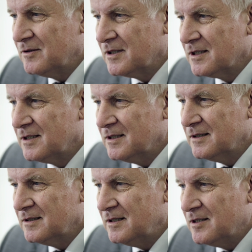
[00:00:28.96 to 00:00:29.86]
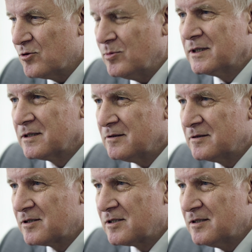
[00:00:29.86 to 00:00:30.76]
durch äh, die
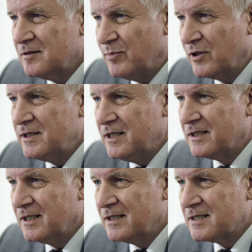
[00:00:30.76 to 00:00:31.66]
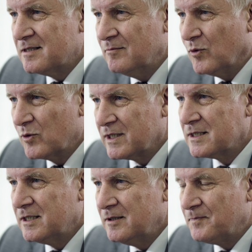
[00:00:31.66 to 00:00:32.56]
Zuwanderungspolitik der letzten
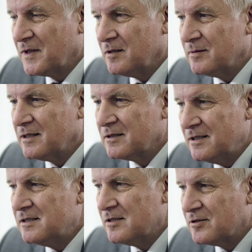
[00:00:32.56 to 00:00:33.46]
Monate, aber auch diese